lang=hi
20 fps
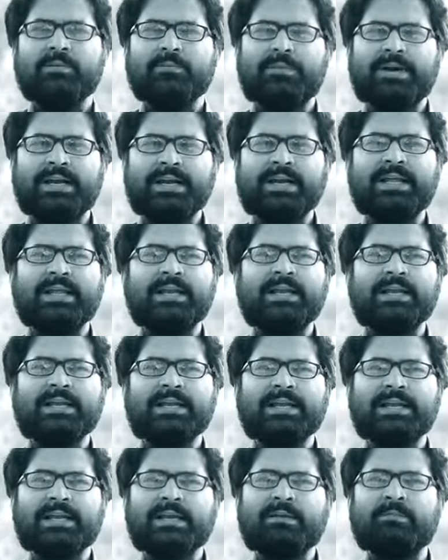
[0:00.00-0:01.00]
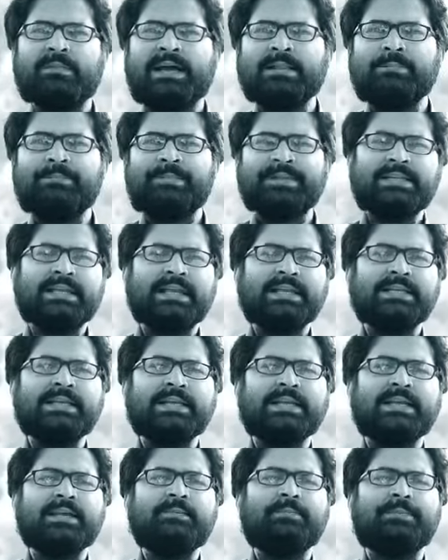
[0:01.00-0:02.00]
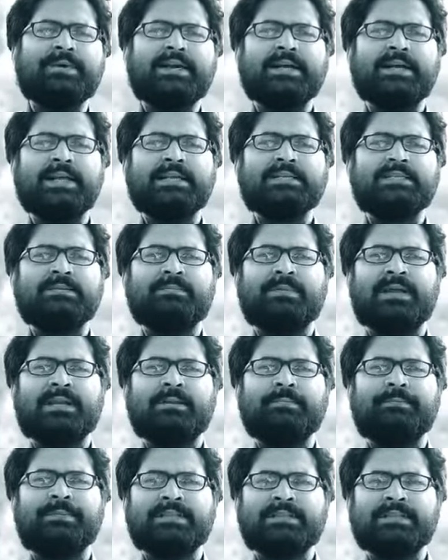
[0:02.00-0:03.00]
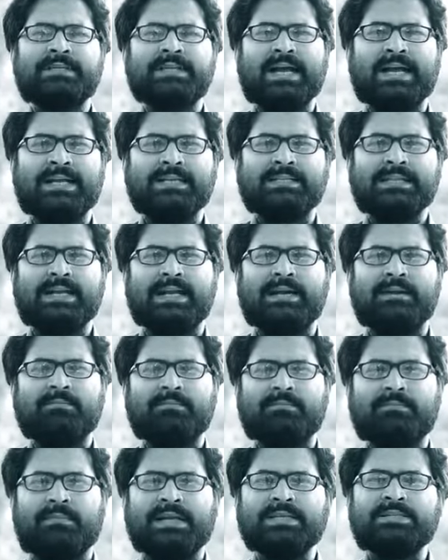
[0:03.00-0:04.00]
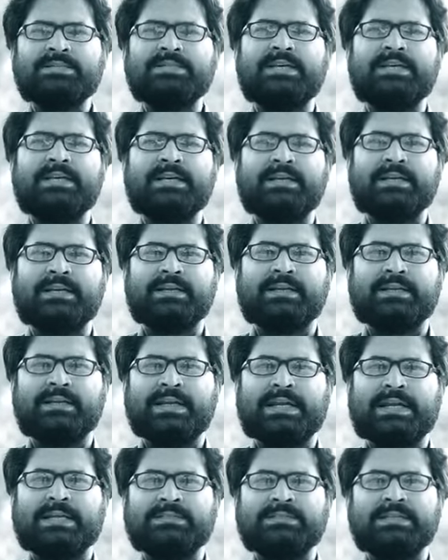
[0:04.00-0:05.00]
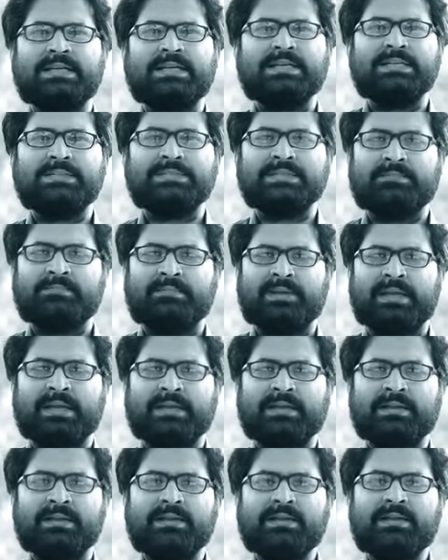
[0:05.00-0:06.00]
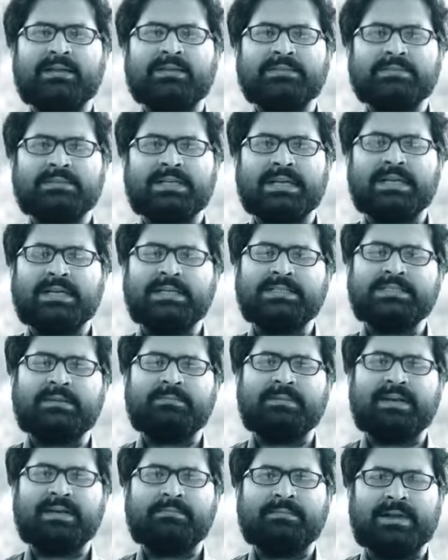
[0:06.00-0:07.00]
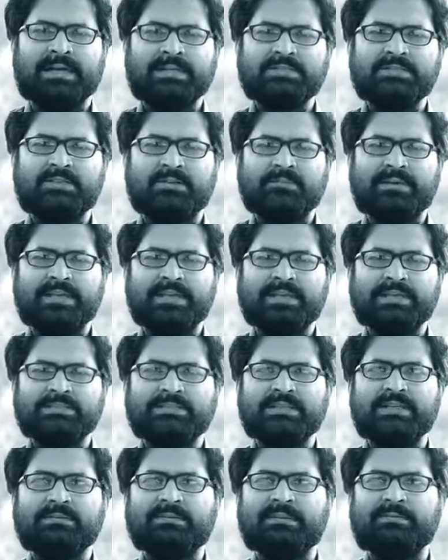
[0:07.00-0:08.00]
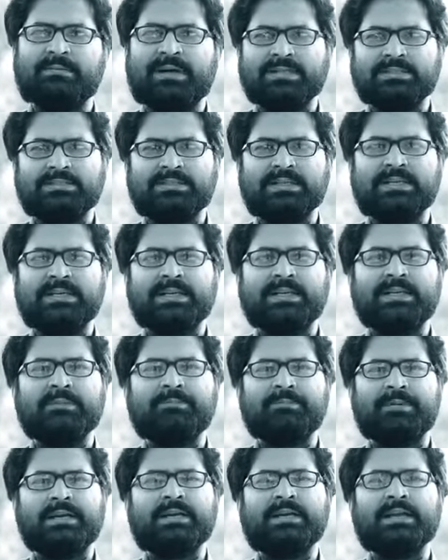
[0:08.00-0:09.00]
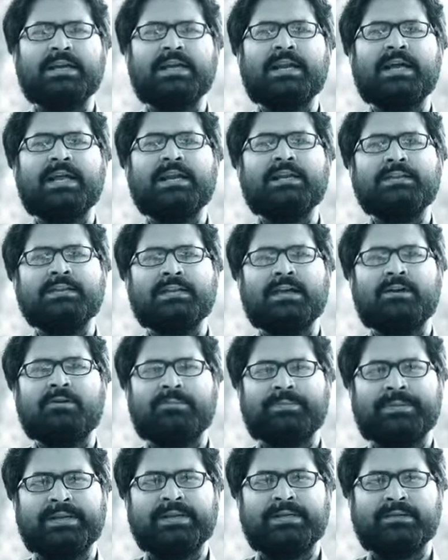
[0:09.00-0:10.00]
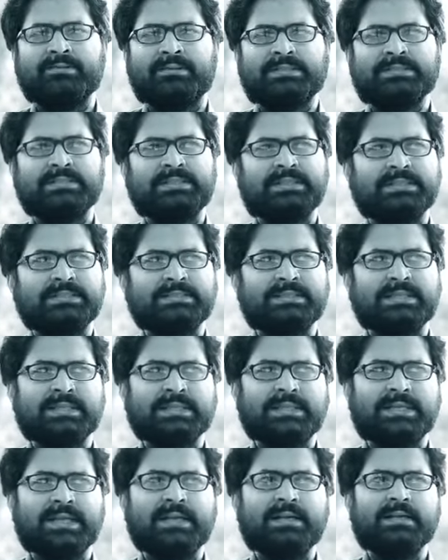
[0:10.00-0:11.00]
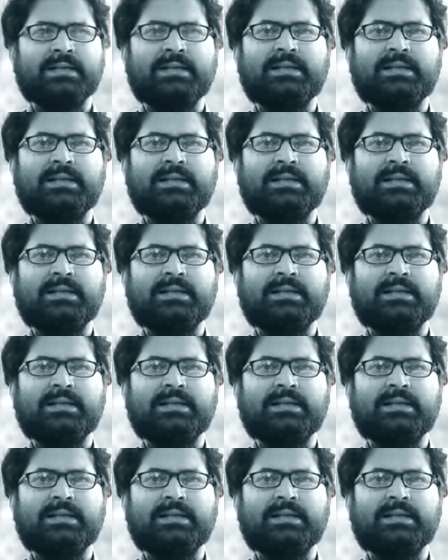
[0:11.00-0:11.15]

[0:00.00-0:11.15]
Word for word: पढ़ने लिखने के बाद पिताजी की प्रेरणा से मैंने पत्रकारिता मास्टर डिग्री किया जर्नलिज्म में जर्नलिज्म एंड मास कम्युनिकेशन में मास्टर डिग्री पटना नालंदा ओपन यूनिवर्सिटी से किया